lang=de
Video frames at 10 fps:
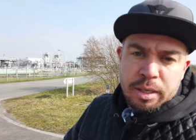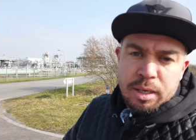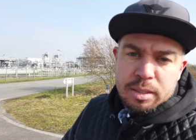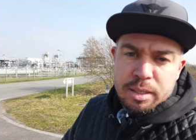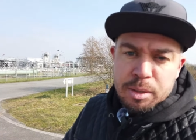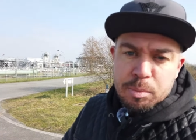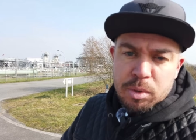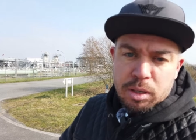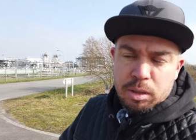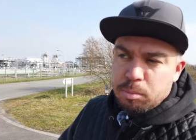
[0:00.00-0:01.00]
je
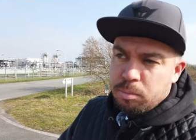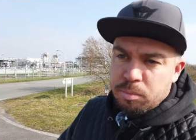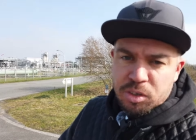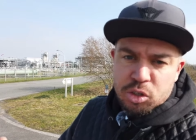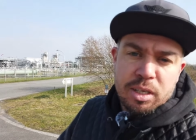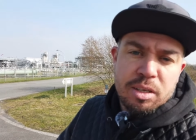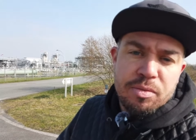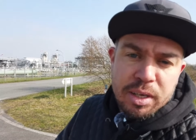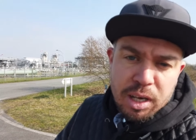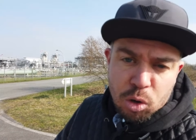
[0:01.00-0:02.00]
nachdem ähm,
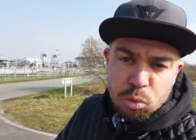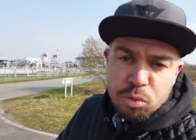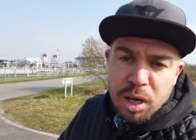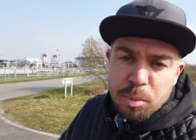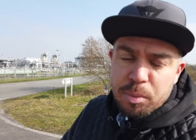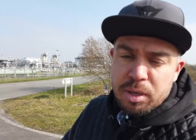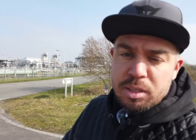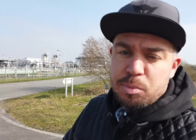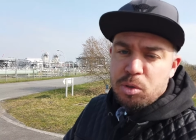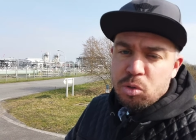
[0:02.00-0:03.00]
wahrscheinlich in welcher Aufnahme
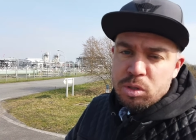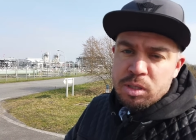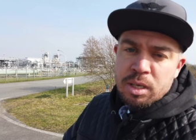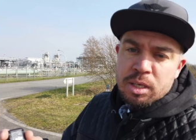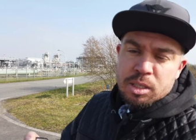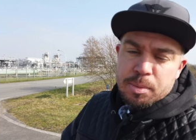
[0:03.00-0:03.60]
man es benutzt.